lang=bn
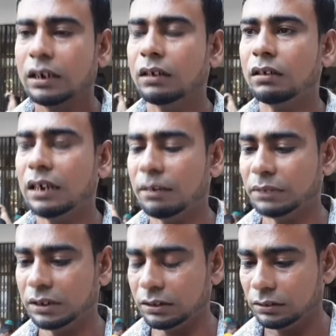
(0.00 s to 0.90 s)
এবং
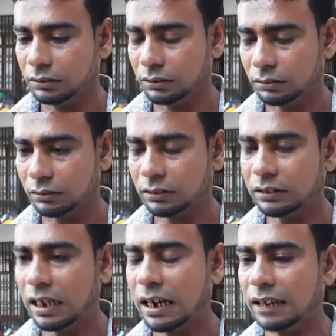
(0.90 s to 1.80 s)
আমি
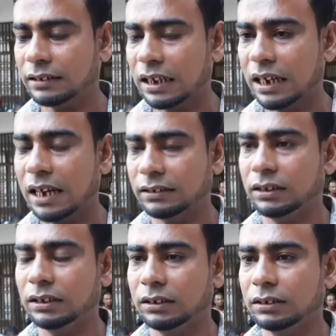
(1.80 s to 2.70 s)
সারা সারা
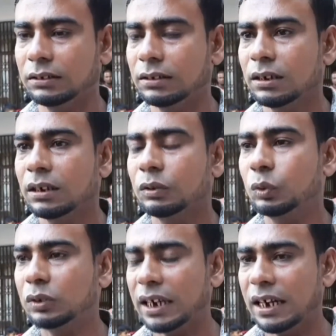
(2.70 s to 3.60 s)
আছি
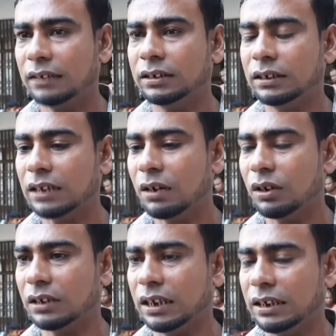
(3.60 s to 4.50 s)
কোথায় আছি তাও
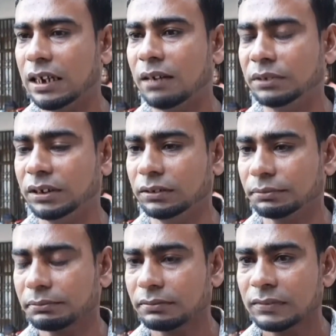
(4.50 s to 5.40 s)
জানি না আমি
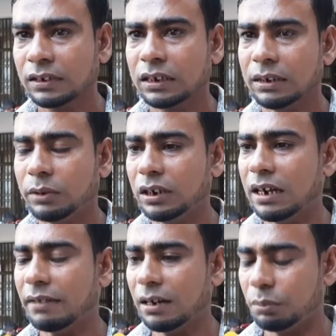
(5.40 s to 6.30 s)
এবং
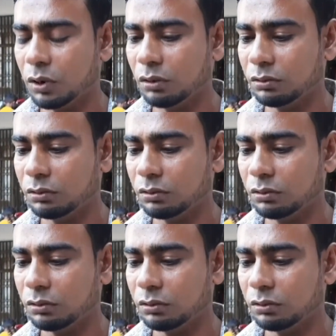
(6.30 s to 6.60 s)
আমার ভোগ